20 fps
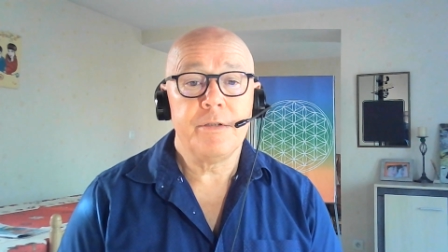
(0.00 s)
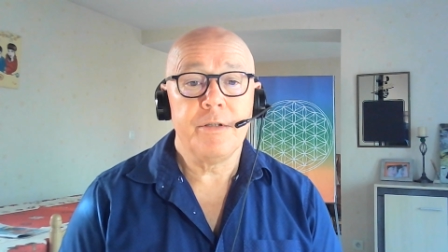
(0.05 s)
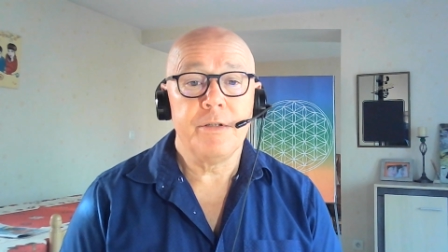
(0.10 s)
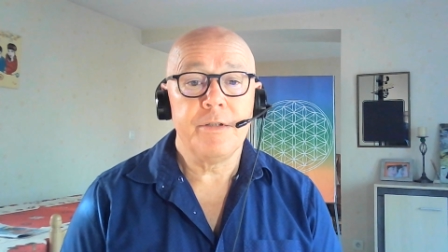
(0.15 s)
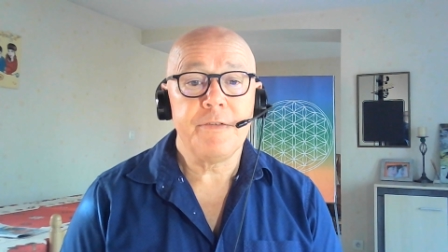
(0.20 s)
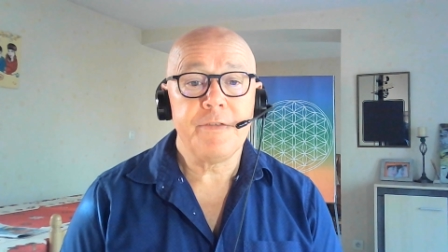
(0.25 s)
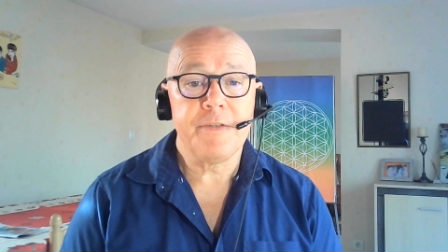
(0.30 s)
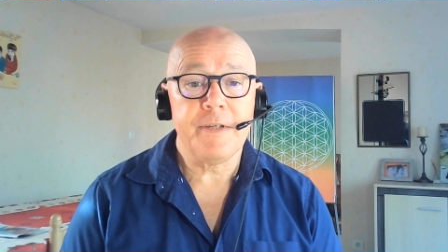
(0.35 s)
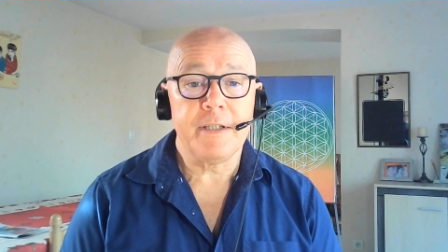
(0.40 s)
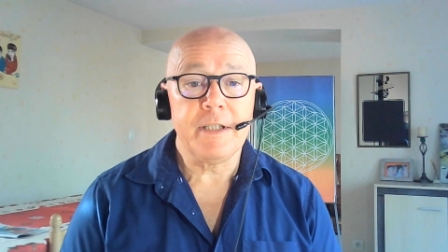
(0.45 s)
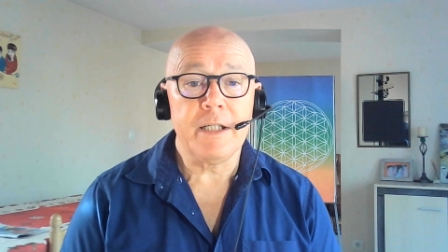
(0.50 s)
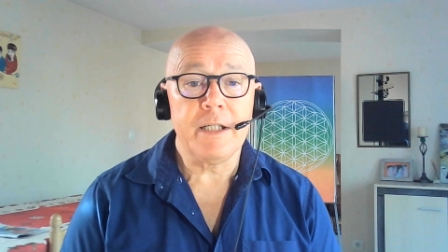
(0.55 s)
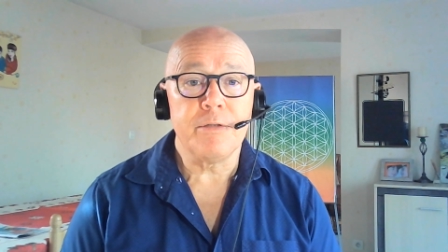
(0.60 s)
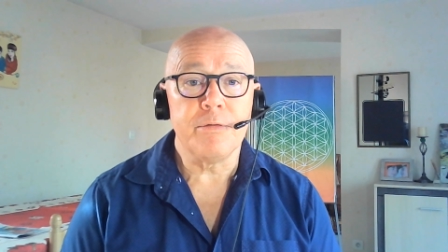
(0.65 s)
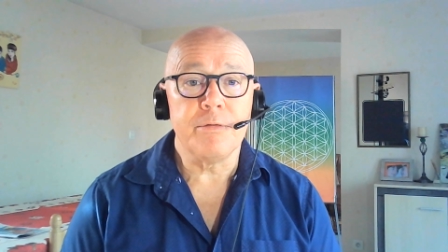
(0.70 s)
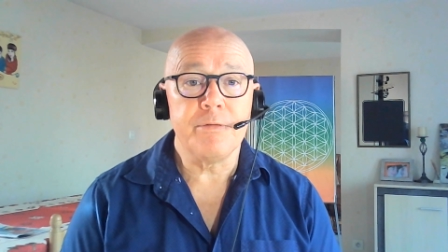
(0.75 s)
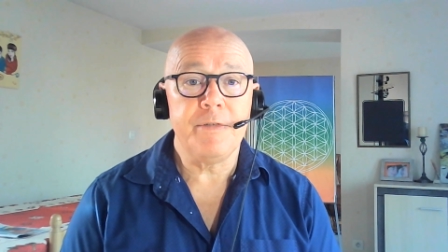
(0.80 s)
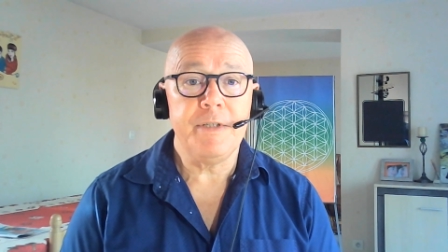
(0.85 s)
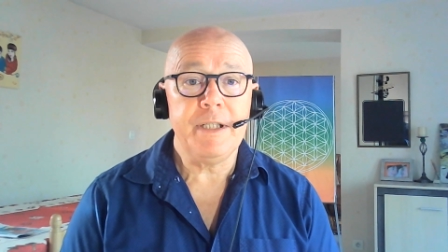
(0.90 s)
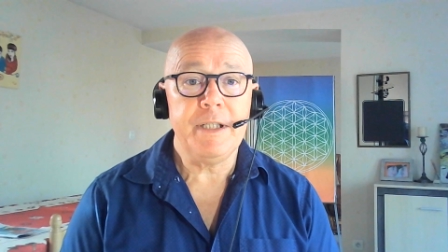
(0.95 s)
certains
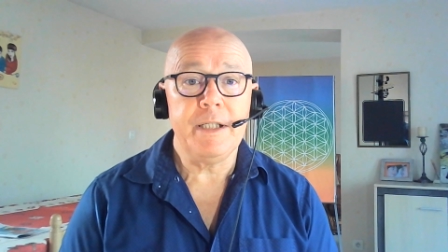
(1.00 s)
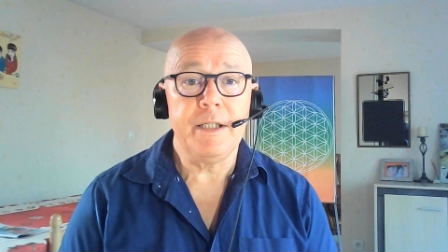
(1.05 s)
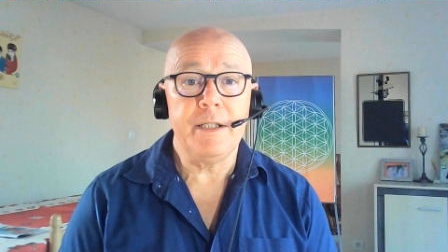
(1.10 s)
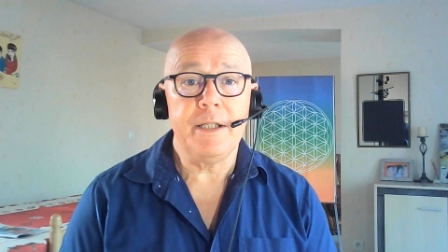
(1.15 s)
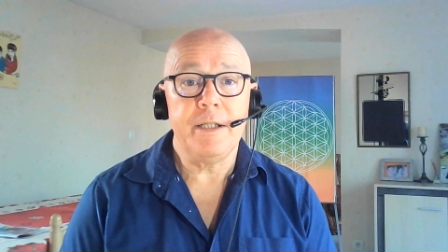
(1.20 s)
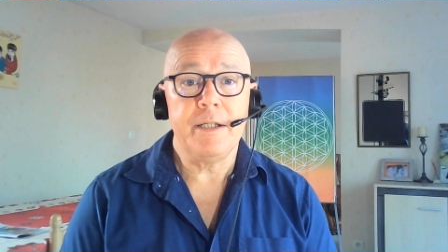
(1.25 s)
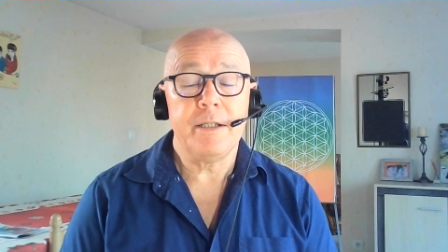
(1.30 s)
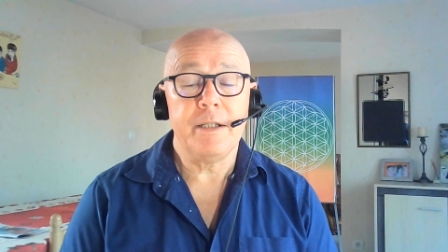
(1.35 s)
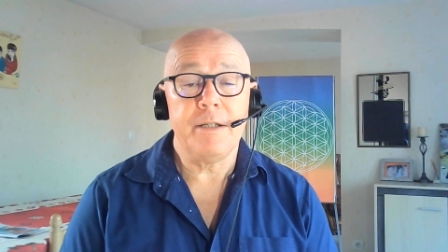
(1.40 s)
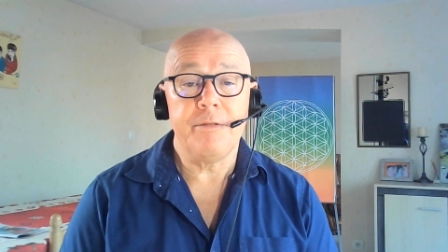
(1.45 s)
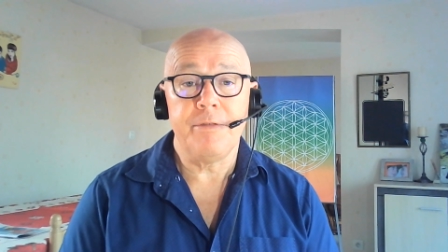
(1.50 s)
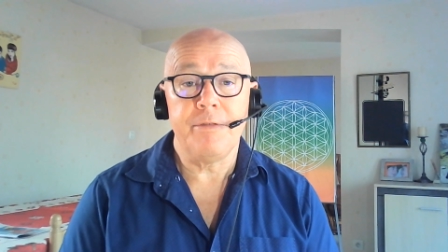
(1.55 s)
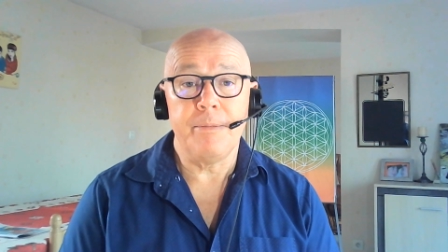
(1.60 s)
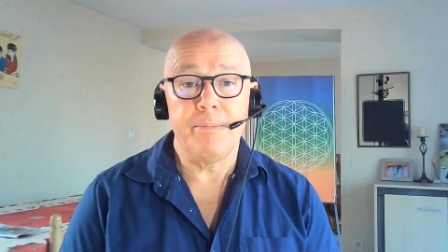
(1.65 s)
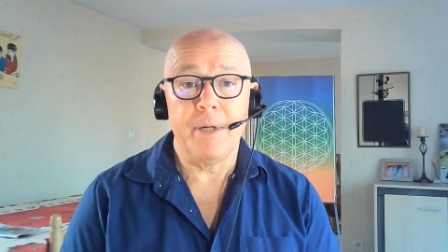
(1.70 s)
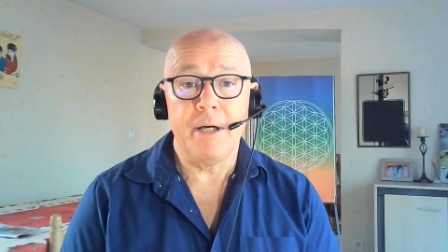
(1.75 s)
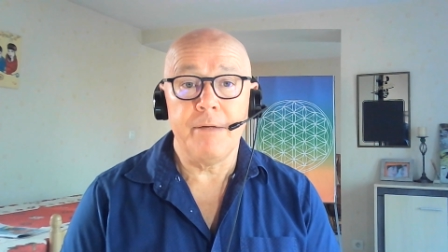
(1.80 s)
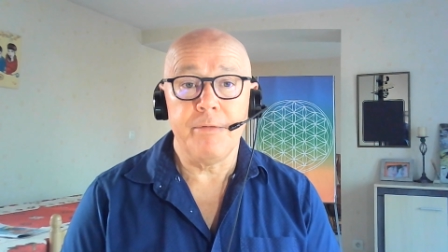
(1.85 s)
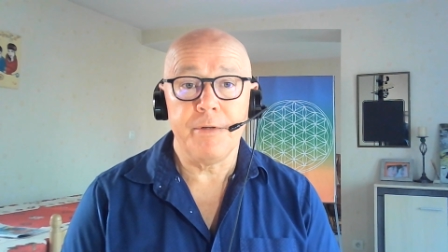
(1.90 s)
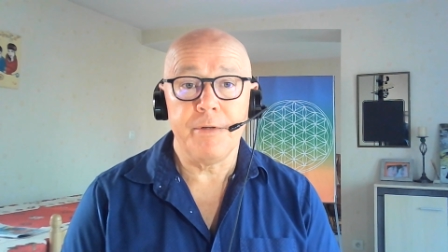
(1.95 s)
conflits qui ne font
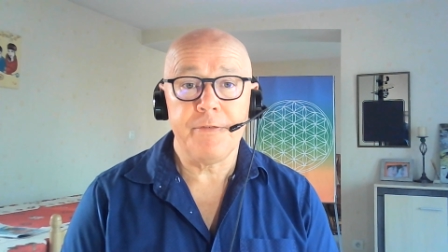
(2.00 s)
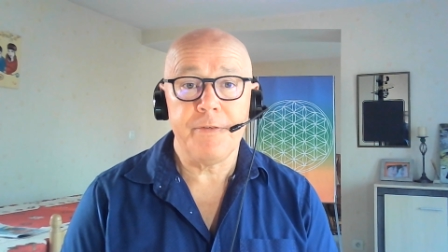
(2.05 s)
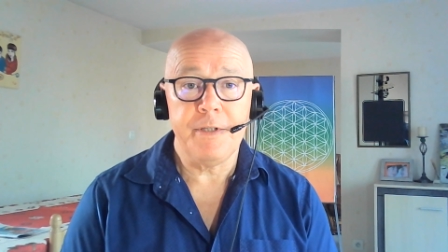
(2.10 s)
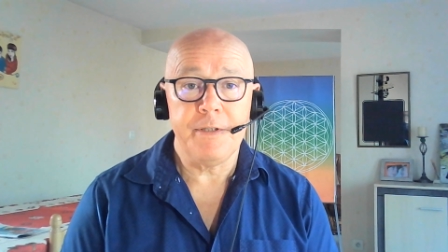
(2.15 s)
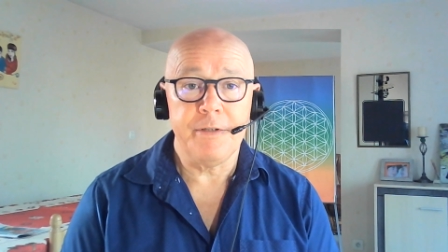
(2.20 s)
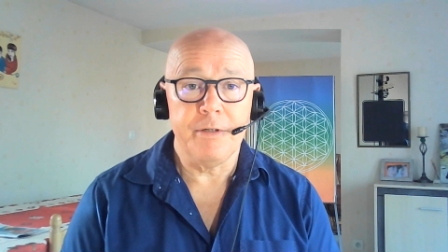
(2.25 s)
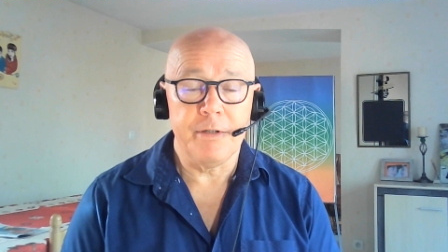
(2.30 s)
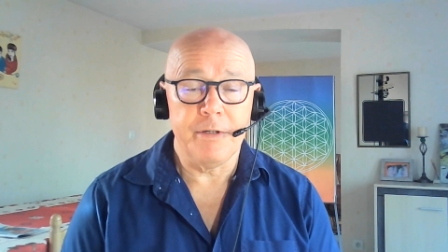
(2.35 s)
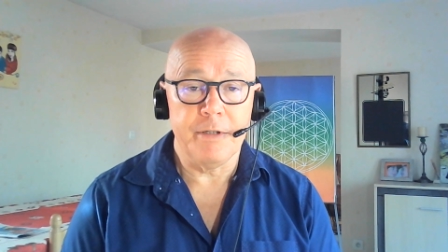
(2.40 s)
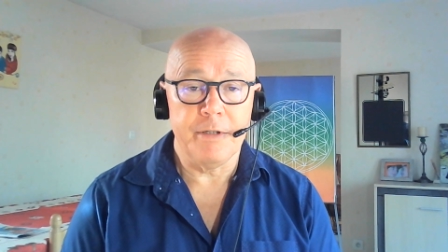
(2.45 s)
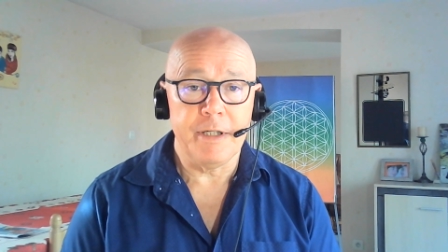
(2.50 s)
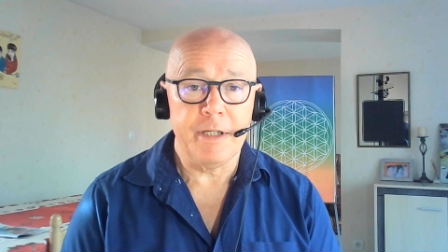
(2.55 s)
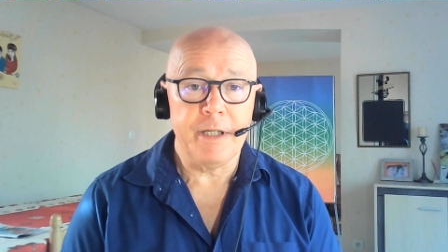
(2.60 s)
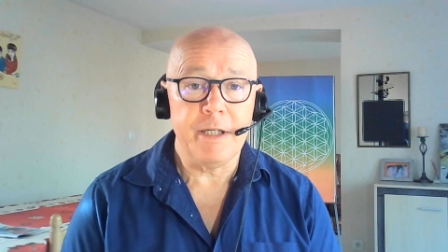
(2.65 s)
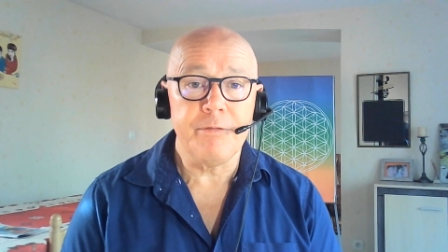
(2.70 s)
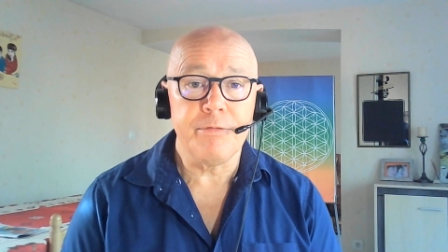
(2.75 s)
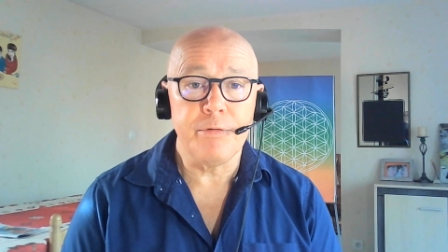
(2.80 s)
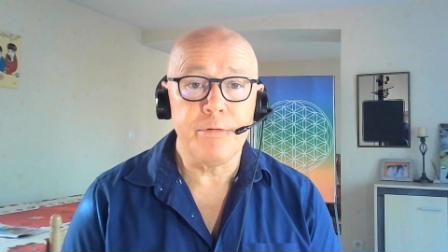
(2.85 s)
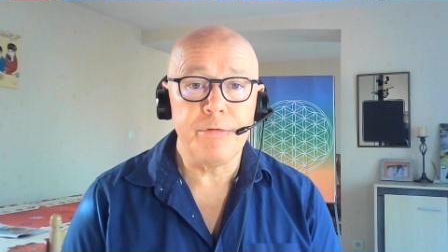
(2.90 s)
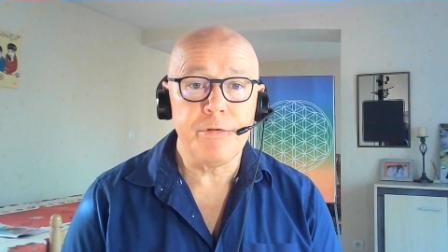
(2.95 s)
pas avancer dans leur
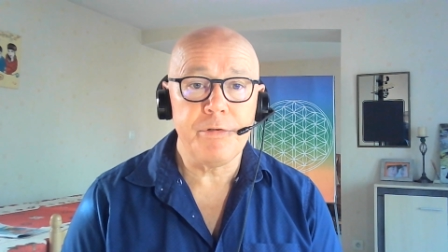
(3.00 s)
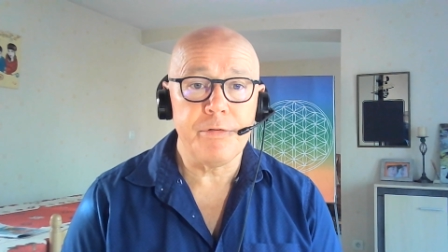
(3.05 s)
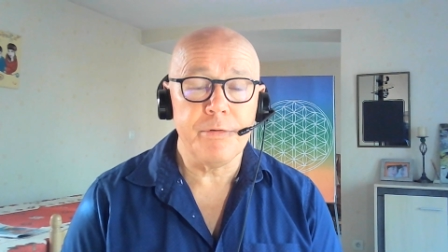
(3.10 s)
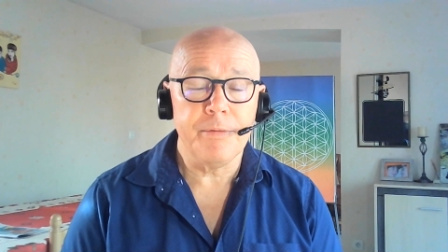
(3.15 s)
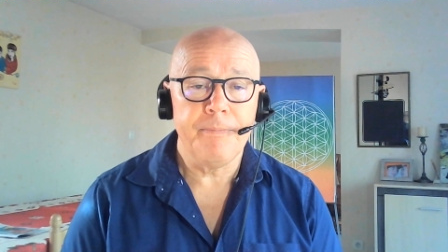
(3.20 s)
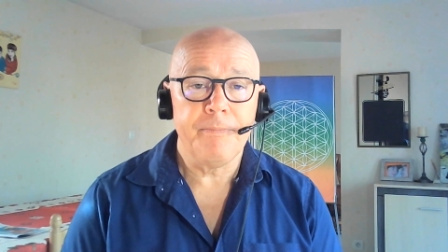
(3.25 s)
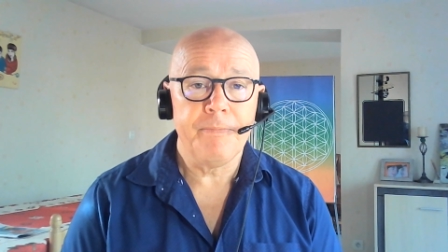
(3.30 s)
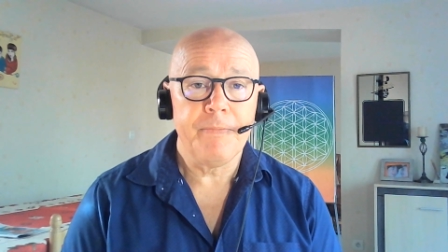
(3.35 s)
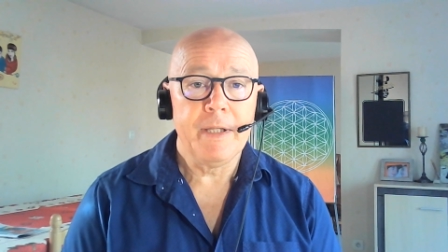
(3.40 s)
évolution.